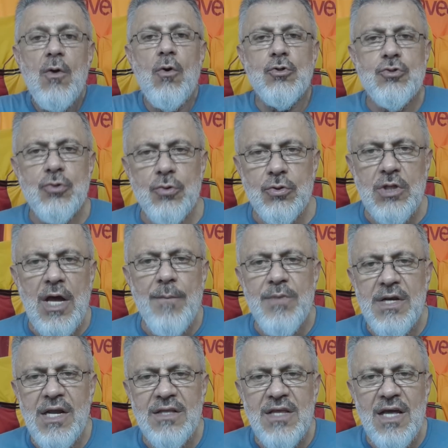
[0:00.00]
Osuruktan
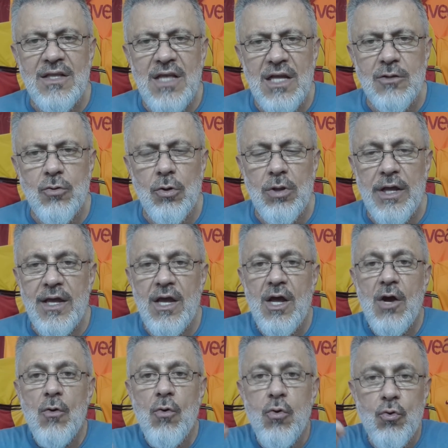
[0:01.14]
bir nedenden dolayı
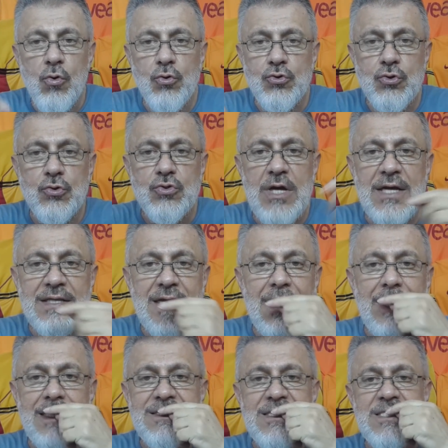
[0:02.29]
hukuksuz,
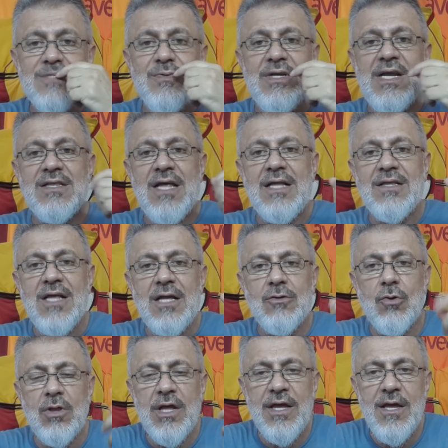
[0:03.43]
adaletsiz bir nedenden
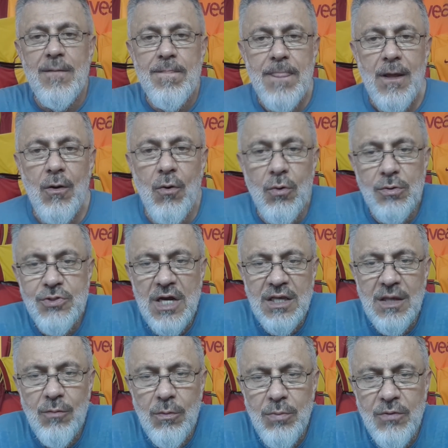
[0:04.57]
dolayı Oğulcan
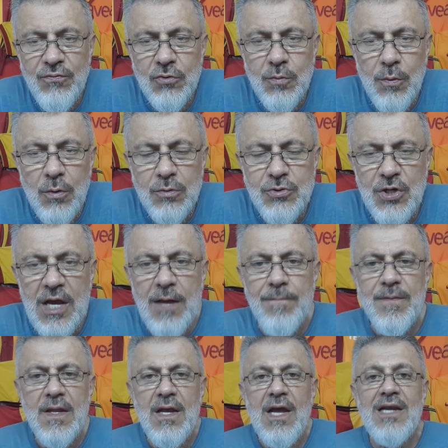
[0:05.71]
gibi bir futbolcuya
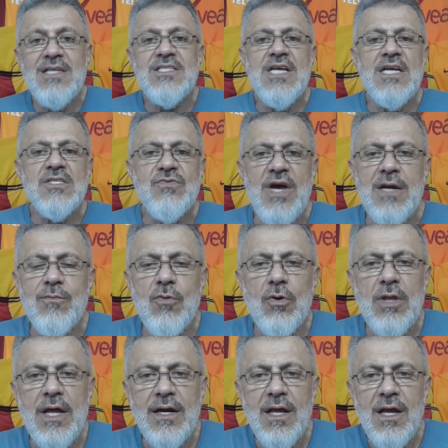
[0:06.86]
lisans
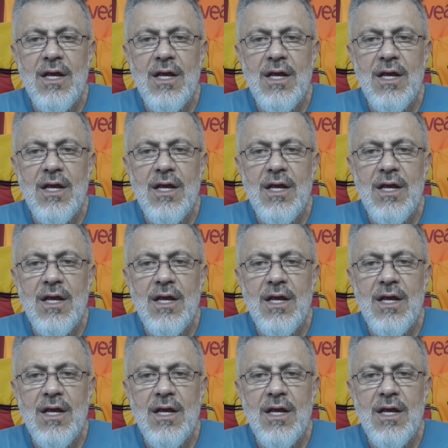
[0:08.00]
vermiyorlar.